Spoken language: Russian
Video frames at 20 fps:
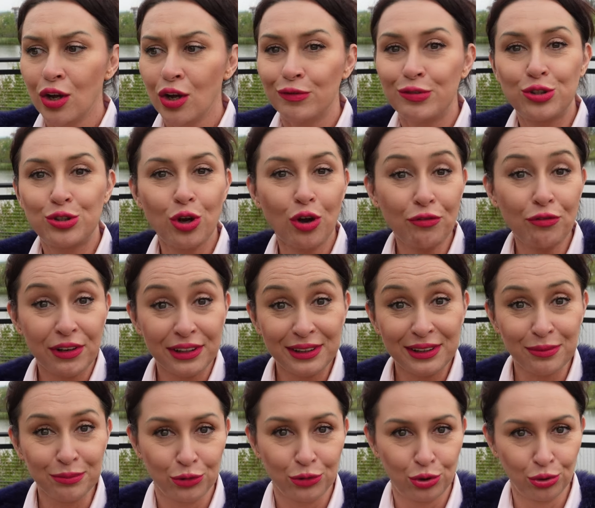Все в
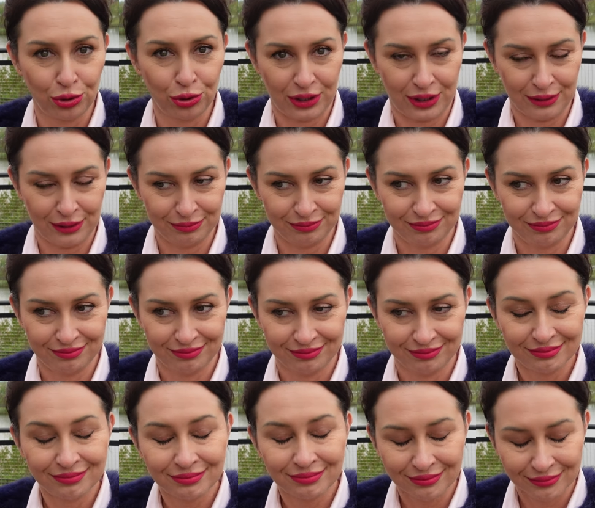этом духе.
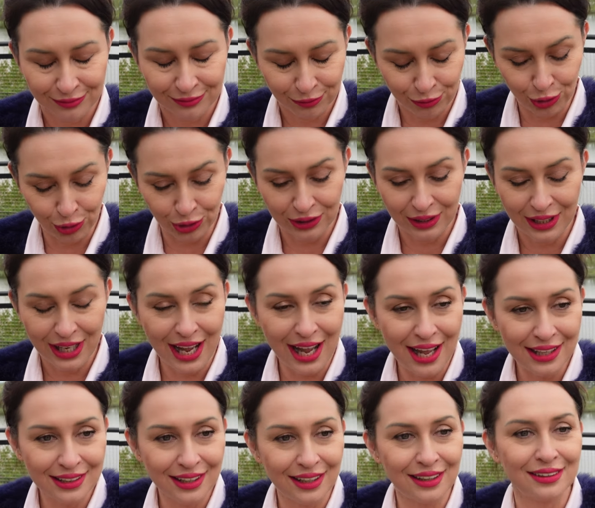Вот,
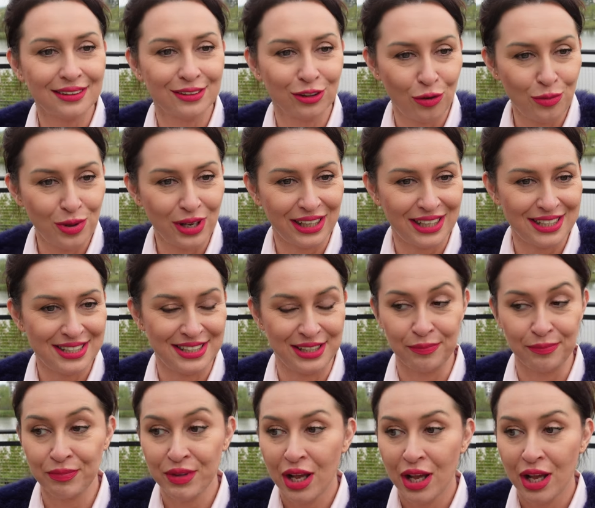это номер один.